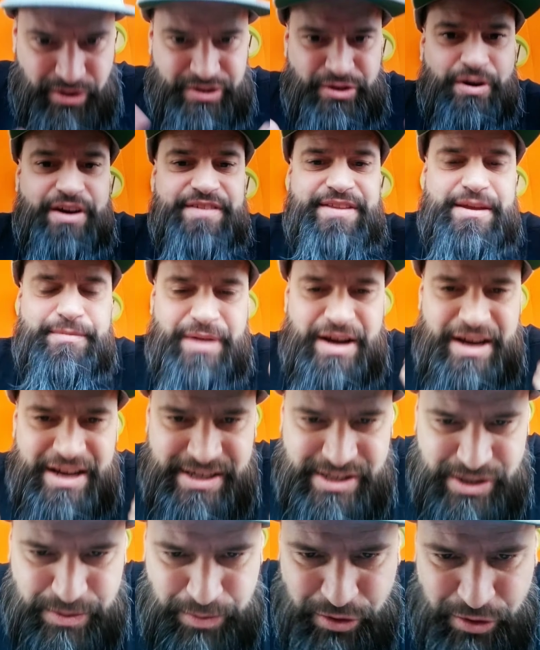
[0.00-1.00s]
il y aura des
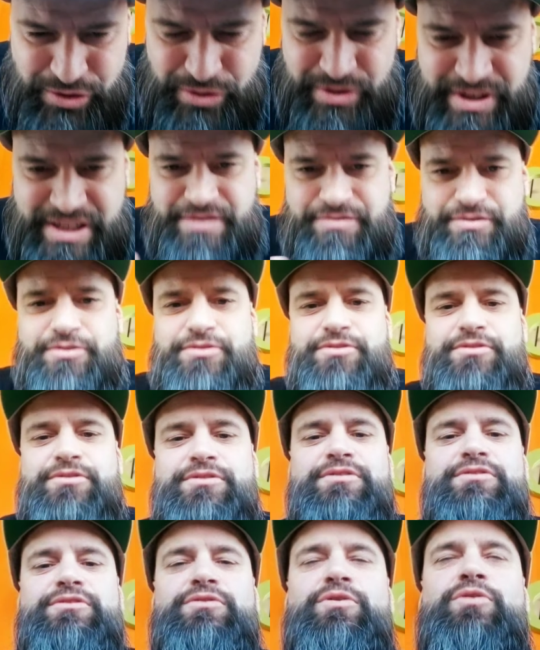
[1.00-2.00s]
masques pour ceux qui
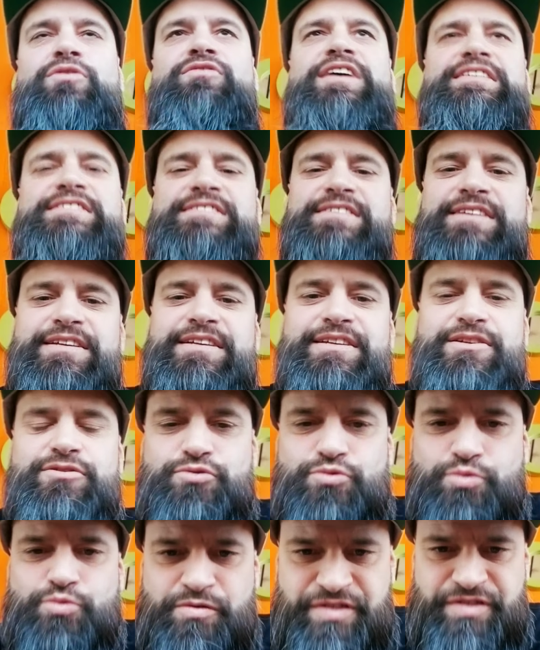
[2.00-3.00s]
veulent. On va essayer de
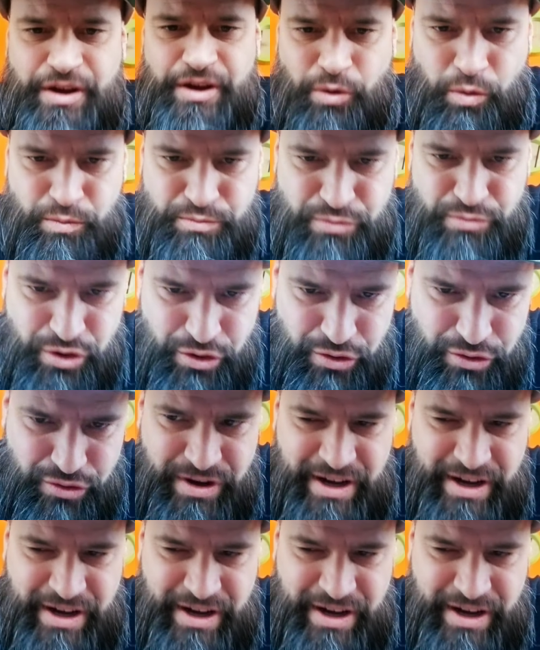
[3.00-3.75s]
tout faire au mieux.